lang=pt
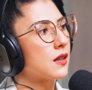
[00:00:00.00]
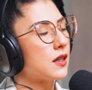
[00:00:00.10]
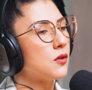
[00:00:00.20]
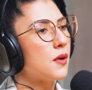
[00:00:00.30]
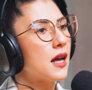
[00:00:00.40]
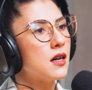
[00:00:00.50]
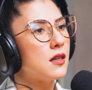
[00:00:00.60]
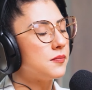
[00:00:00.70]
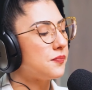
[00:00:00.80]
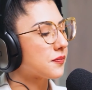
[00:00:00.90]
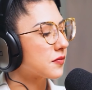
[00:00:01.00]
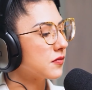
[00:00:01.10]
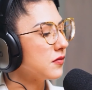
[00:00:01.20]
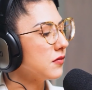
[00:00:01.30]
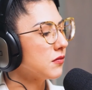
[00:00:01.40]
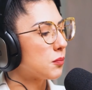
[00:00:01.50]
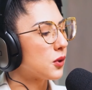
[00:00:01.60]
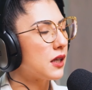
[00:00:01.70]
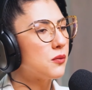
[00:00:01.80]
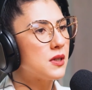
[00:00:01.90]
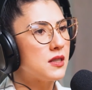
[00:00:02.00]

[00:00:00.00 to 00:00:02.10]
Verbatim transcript: que não era porque não